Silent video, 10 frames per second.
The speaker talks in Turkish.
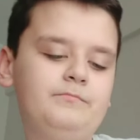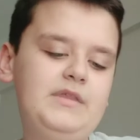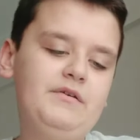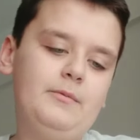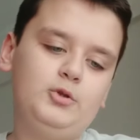
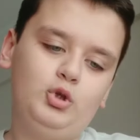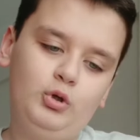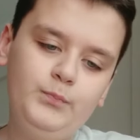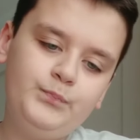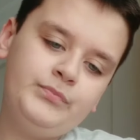Devam
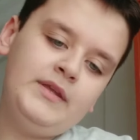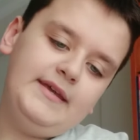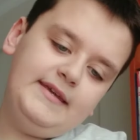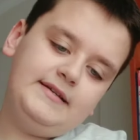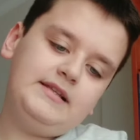ediyorum.
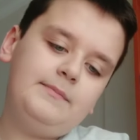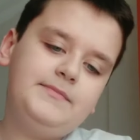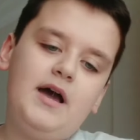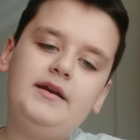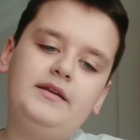
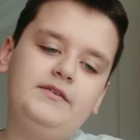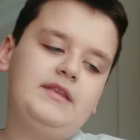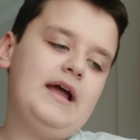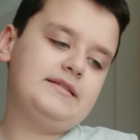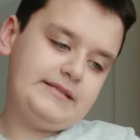İnkılap
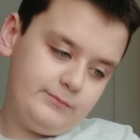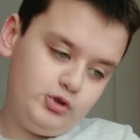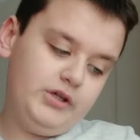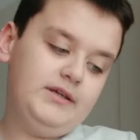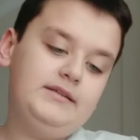tarihi dersi
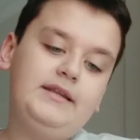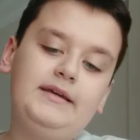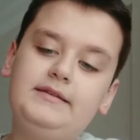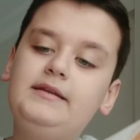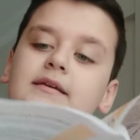bu
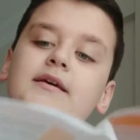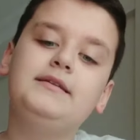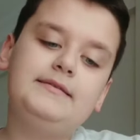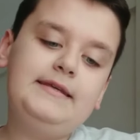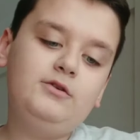şekildeydi.
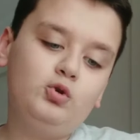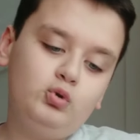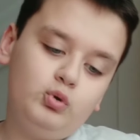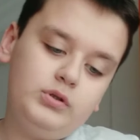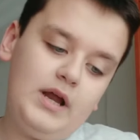Din
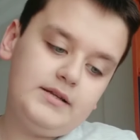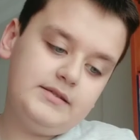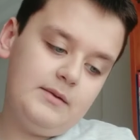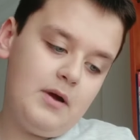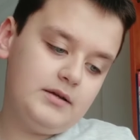kültürü
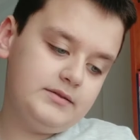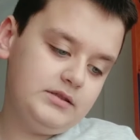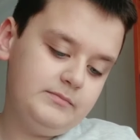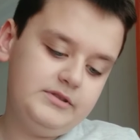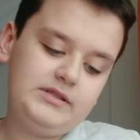dersine
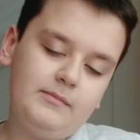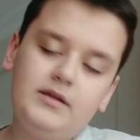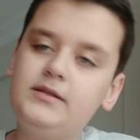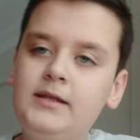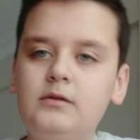baktığımız
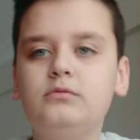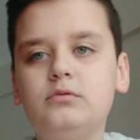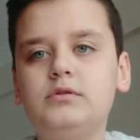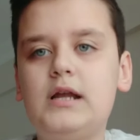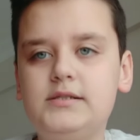zaman din
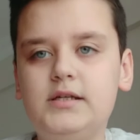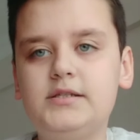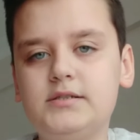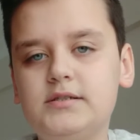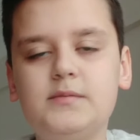kültürü dersi
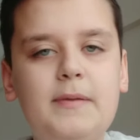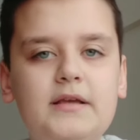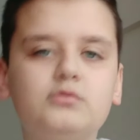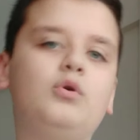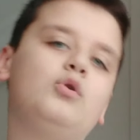açıkçası
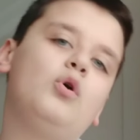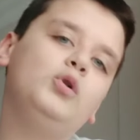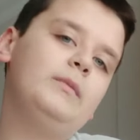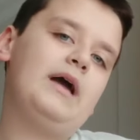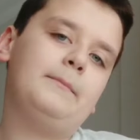pek zor
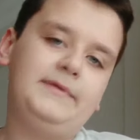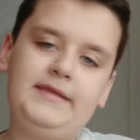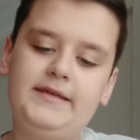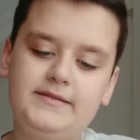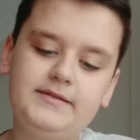olmayan bir
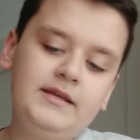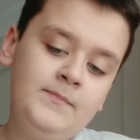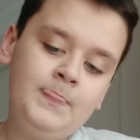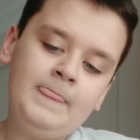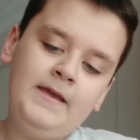testti.
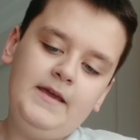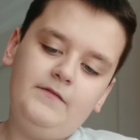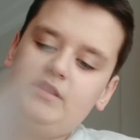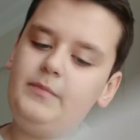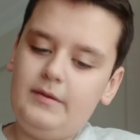
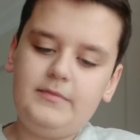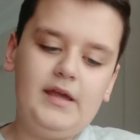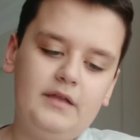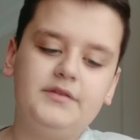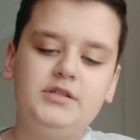Ve de benim de
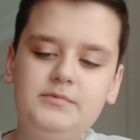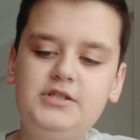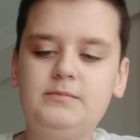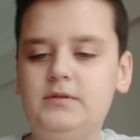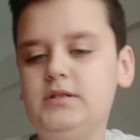yanlışım
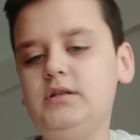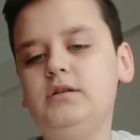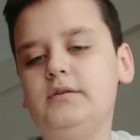çıkmadı.